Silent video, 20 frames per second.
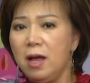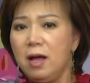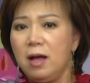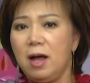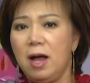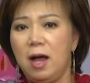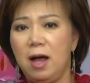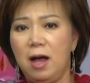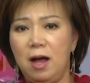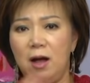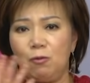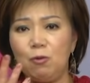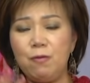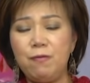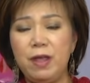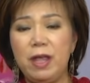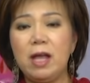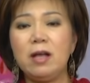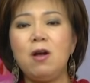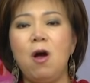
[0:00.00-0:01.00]
à, quý
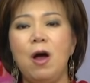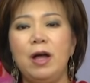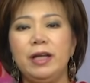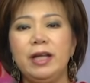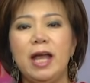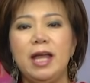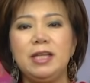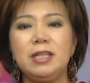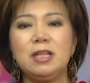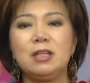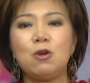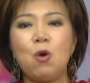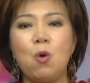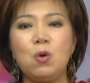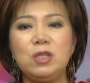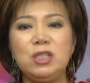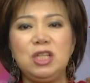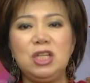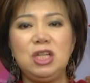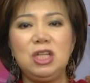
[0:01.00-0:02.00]
vị hãy gọi ngay cho cô
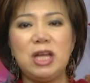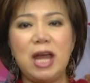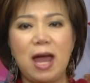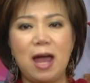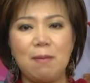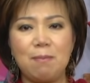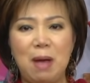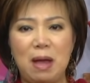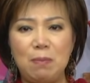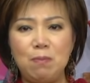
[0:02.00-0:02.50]
China